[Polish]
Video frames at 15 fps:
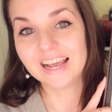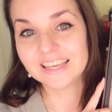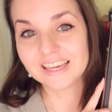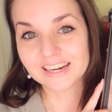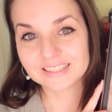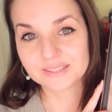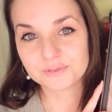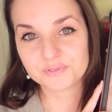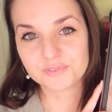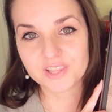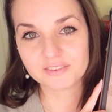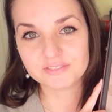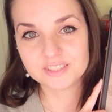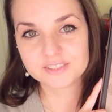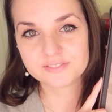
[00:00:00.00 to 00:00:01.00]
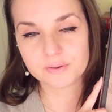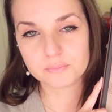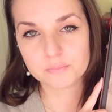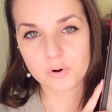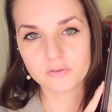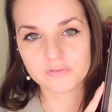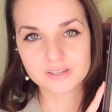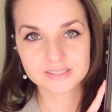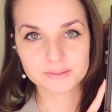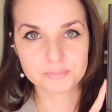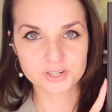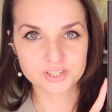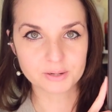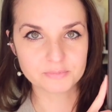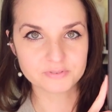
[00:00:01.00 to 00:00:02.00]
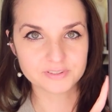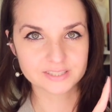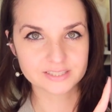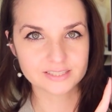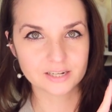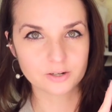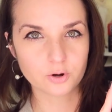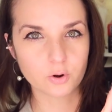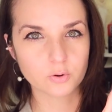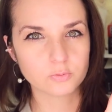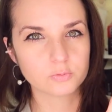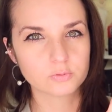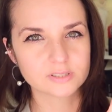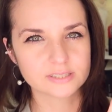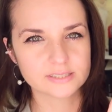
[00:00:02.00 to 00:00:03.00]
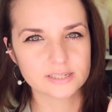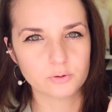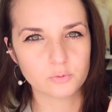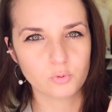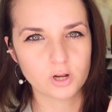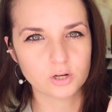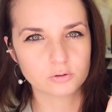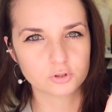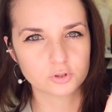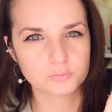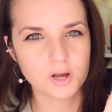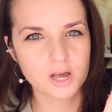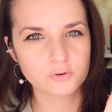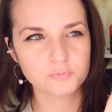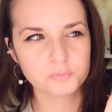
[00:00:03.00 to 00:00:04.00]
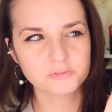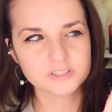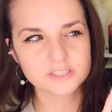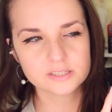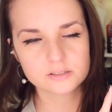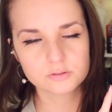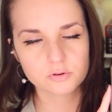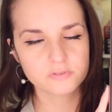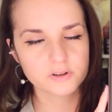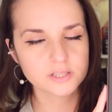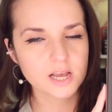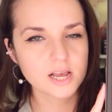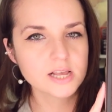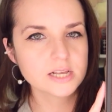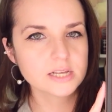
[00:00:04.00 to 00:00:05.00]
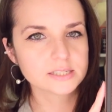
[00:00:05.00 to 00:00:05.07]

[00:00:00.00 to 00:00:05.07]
A ja razem z wydawnictwem Mowa zapraszamy Was na konkurs Zaułek Koszmarów, powieść cenzurowana,